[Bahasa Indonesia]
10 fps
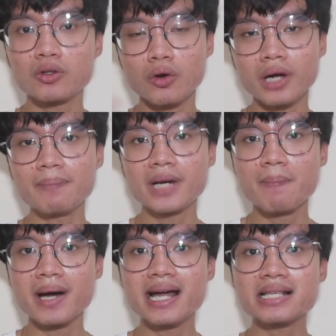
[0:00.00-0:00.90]
menurunkan berat
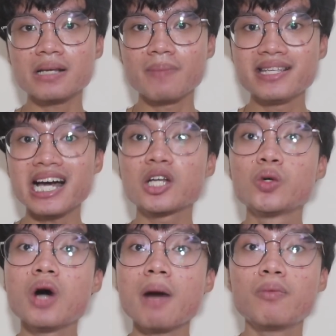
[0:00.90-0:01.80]
badan sebanyak
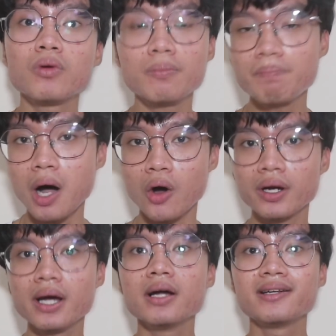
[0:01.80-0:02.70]
20
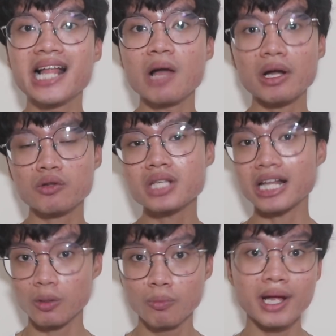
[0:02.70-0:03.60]
pound dalam waktu
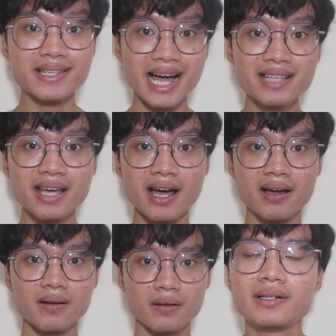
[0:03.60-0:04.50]
satu bulan
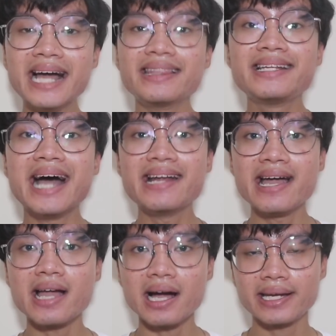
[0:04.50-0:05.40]
saja. Dan tidak ada
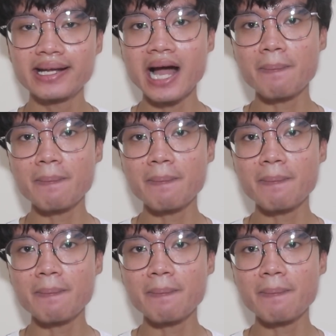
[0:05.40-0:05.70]
yang yakin